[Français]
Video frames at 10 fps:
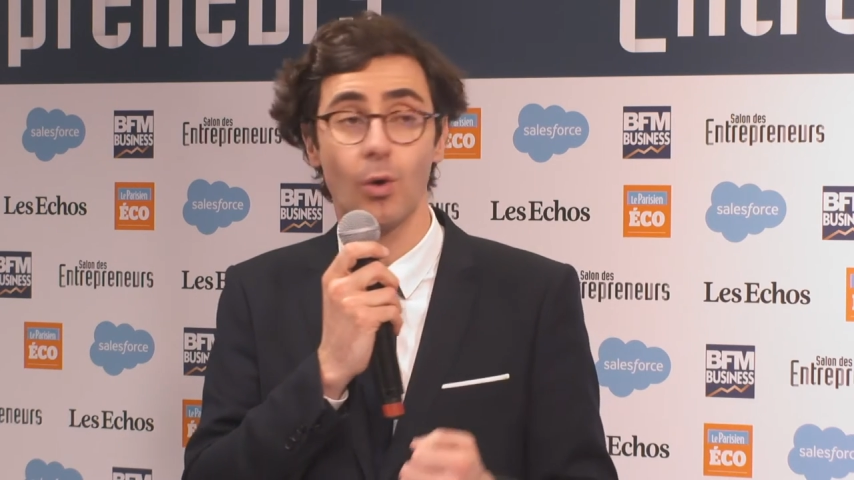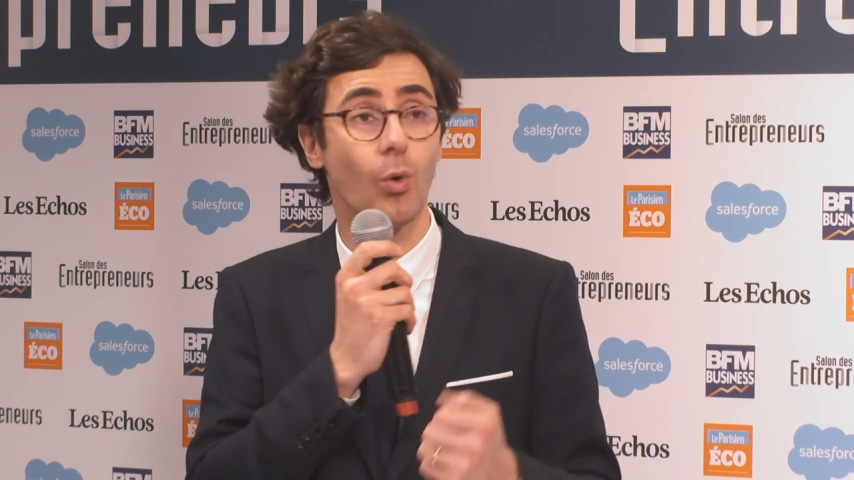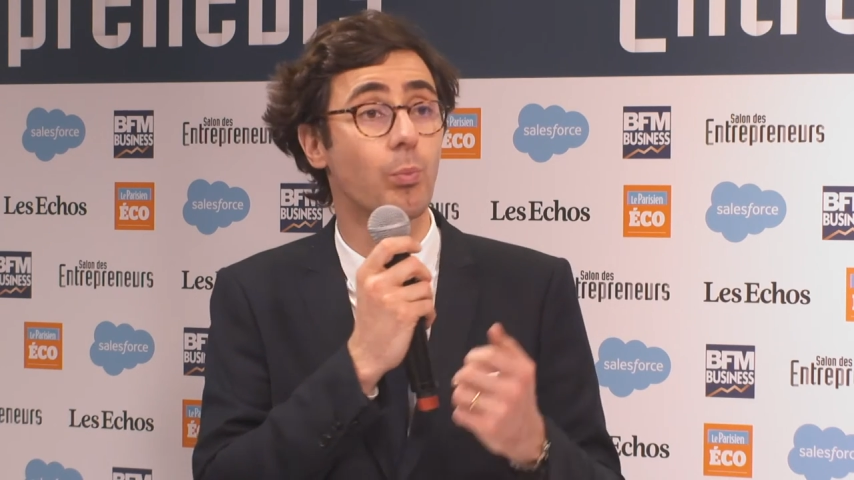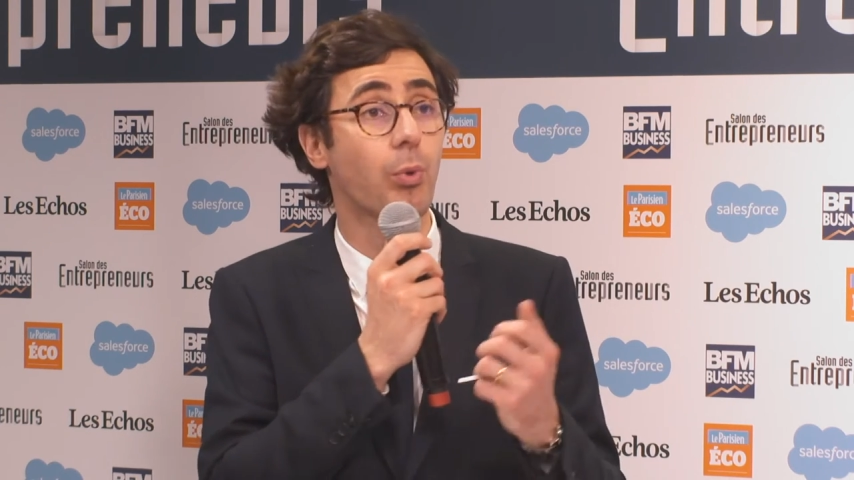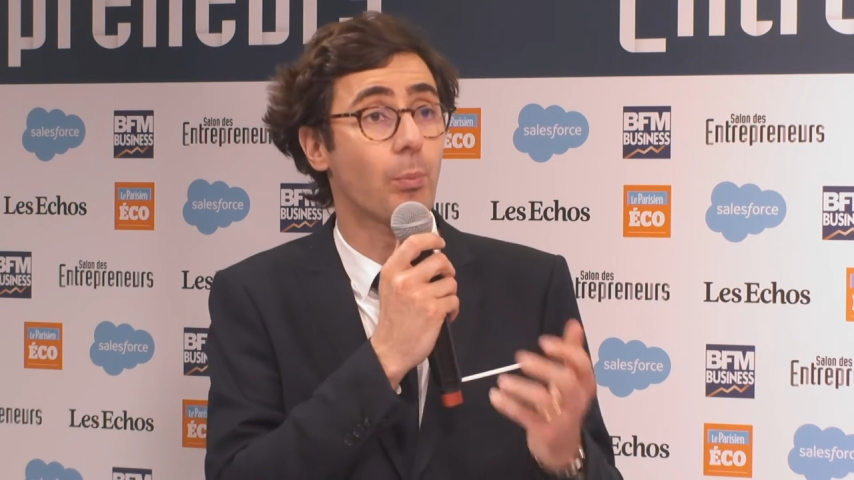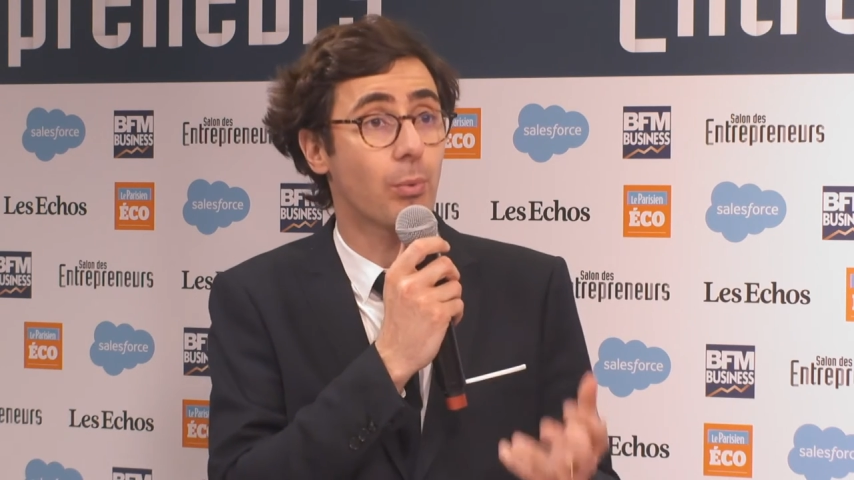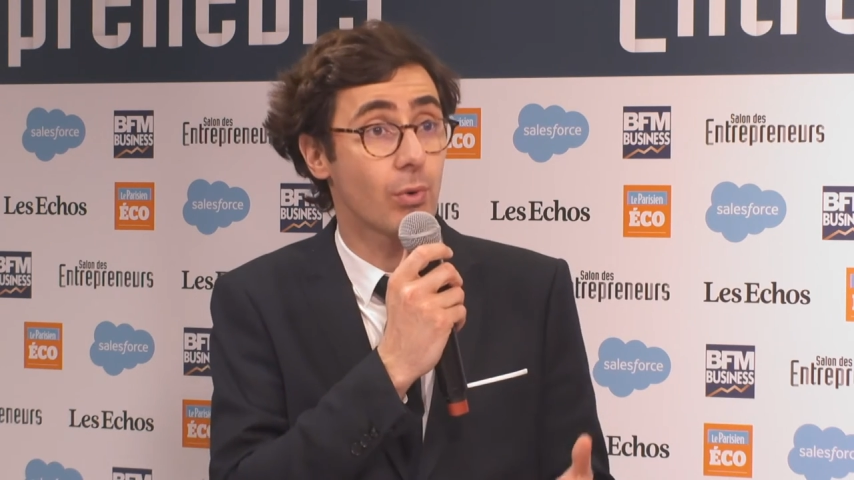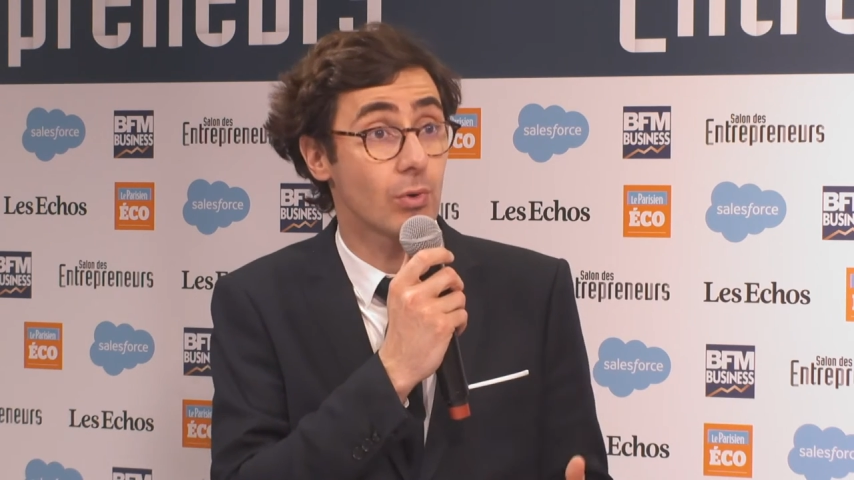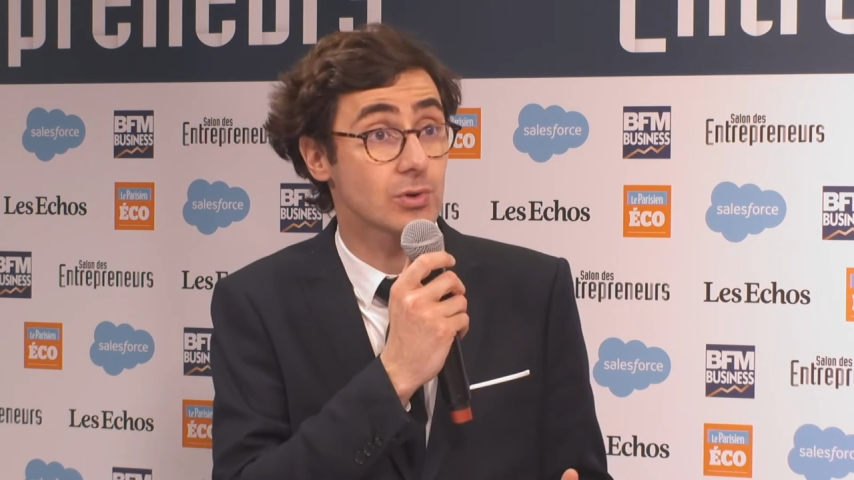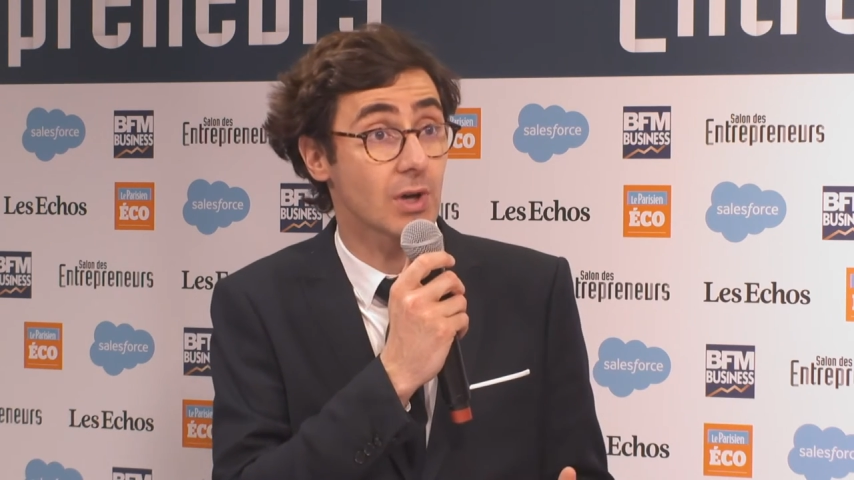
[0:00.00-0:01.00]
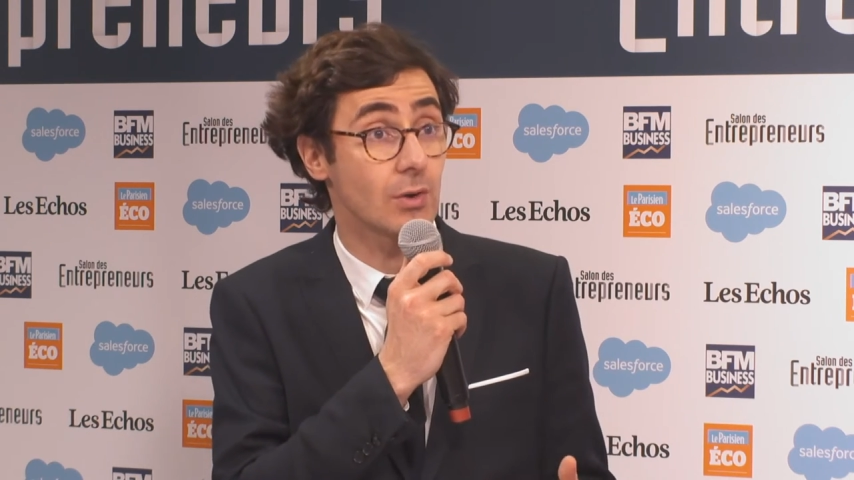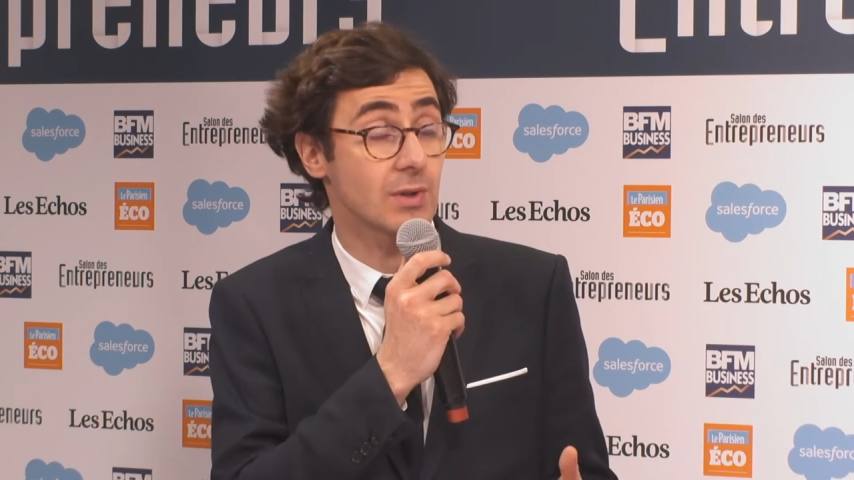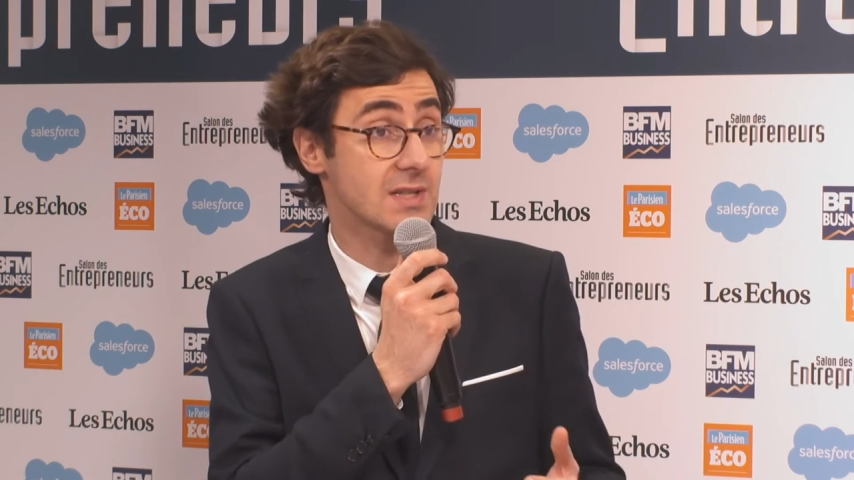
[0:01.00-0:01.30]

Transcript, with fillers: on propose une